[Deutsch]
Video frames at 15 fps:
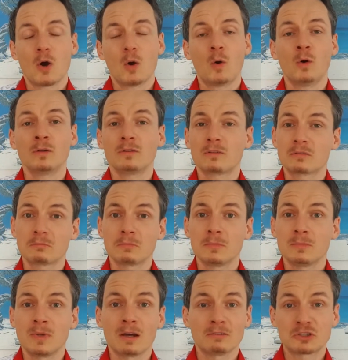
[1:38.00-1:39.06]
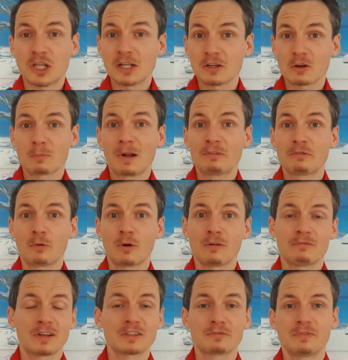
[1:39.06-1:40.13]
Und ja, stell dir doch mal
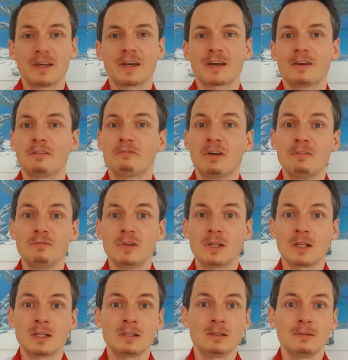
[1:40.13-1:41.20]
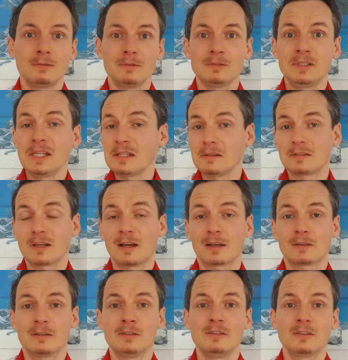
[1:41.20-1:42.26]
vor, was wäre, wenn wir denn jeden
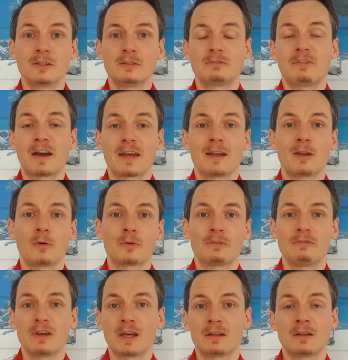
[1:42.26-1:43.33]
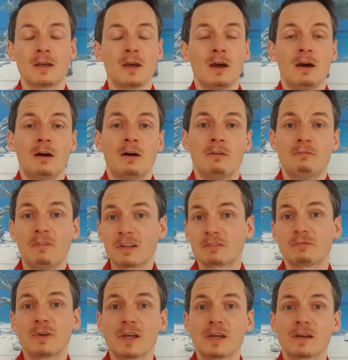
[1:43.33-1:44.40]
Tag in dieser Feierlaune wären?
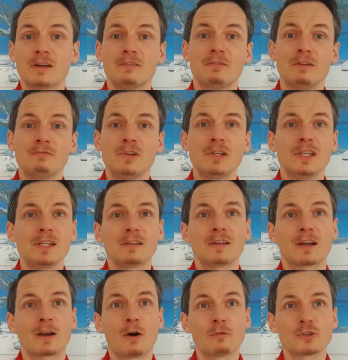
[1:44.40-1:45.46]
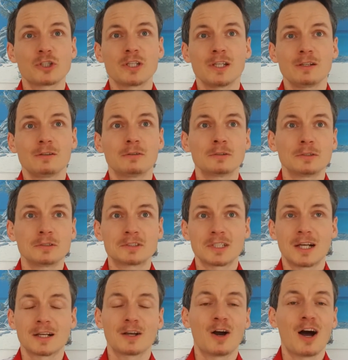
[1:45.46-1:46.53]
Was wäre, wenn wir jeden Tag aufstehen und uns
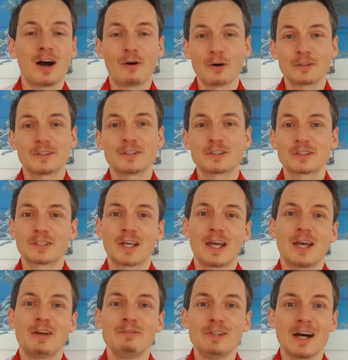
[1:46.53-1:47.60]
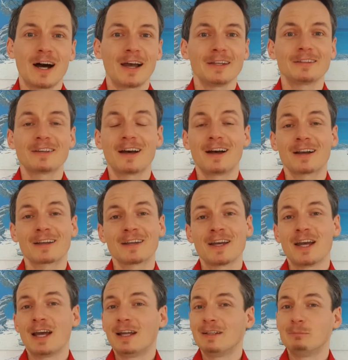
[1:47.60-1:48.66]
sagen, ha, heute ist wieder ein Tag,
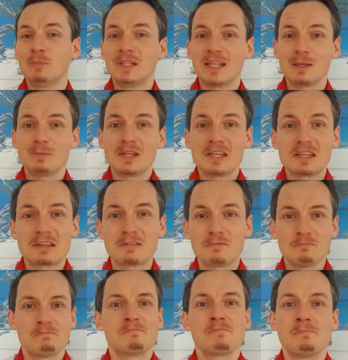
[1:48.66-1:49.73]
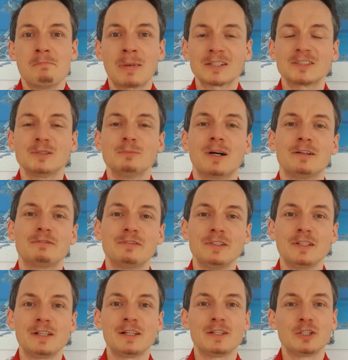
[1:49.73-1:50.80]
mit dem ich maximal
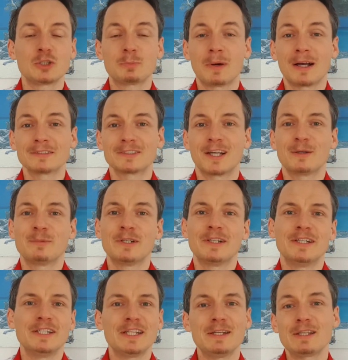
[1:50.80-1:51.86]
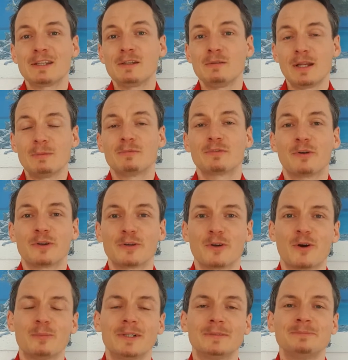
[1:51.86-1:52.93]
viel Spaß habe, in den ich in die Lebensfreude
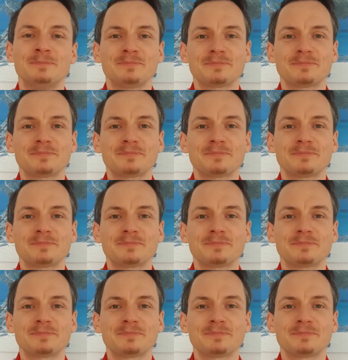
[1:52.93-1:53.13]
komme.